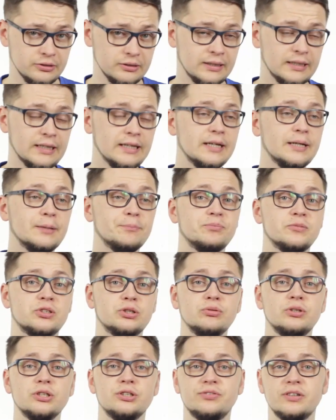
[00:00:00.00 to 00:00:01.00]
m.
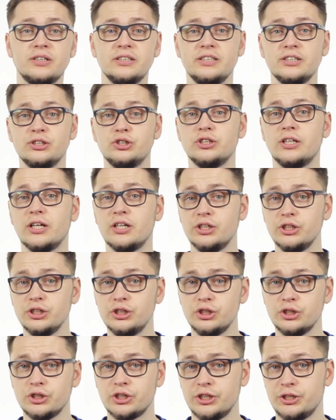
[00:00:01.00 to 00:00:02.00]
Są też wersje
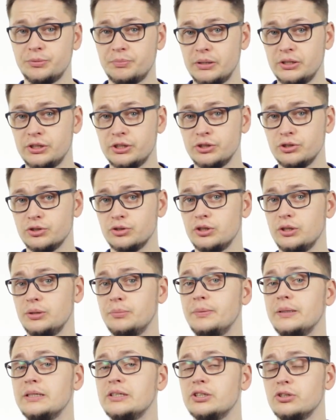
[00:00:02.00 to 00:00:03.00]
46, 50
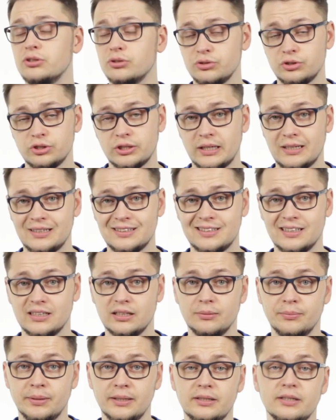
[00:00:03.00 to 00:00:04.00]
i 54
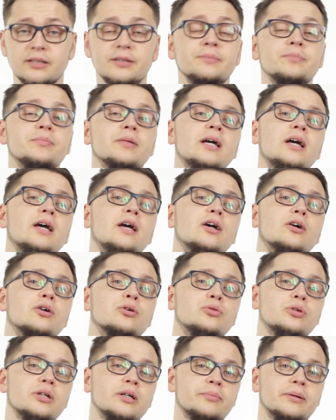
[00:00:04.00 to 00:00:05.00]
cm,
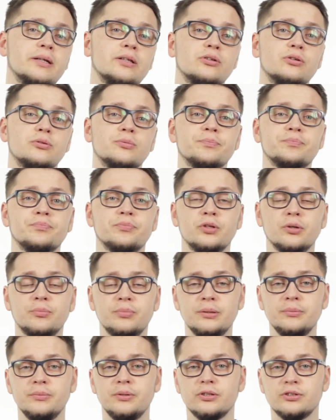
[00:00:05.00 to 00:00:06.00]
które będą
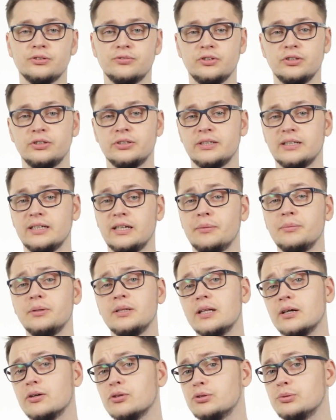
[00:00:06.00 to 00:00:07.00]
dobrymi rozwiązaniami
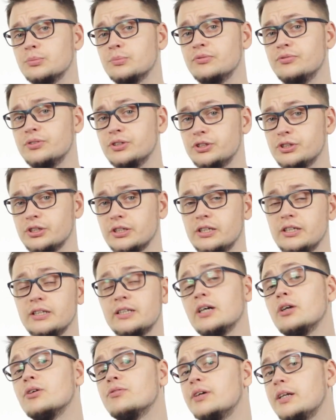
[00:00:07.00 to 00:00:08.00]
dla osób wyższych i
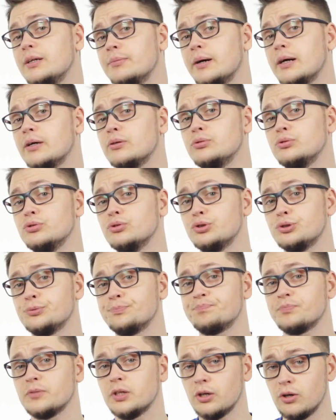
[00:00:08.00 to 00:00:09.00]
te rowery mają już
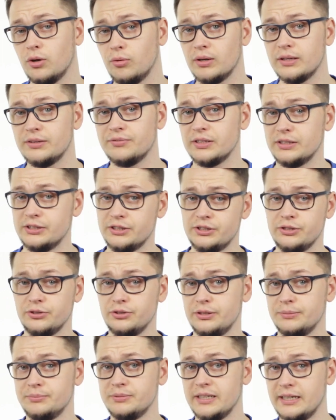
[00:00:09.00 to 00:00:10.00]
koła
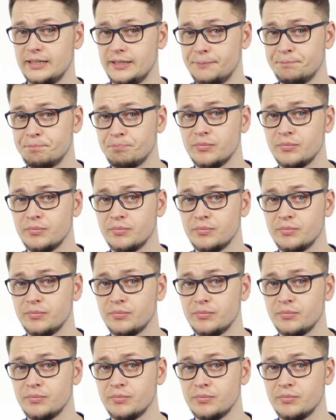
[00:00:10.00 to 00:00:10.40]
28 cali.